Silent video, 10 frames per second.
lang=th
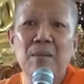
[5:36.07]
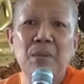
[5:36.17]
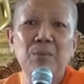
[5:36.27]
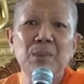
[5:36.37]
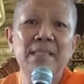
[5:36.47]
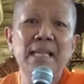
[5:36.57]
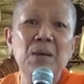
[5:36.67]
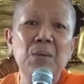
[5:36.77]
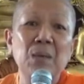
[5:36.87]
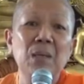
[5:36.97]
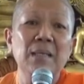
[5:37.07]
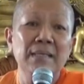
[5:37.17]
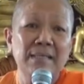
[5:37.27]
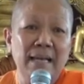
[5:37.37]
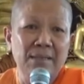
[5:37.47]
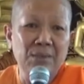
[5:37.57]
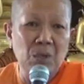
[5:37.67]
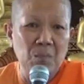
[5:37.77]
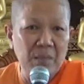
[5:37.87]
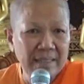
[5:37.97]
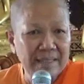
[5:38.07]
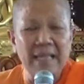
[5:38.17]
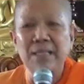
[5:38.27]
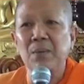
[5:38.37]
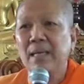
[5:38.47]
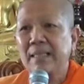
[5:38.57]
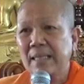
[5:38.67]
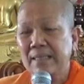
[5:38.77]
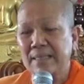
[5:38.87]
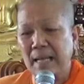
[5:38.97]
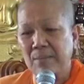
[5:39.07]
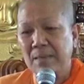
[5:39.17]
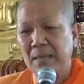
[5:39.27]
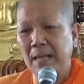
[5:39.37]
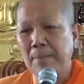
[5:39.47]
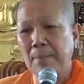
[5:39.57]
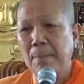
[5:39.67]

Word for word: พระพุทธเจ้าก็ตรัสตอบลักษณะเดียวกันทั้งสามครั้ง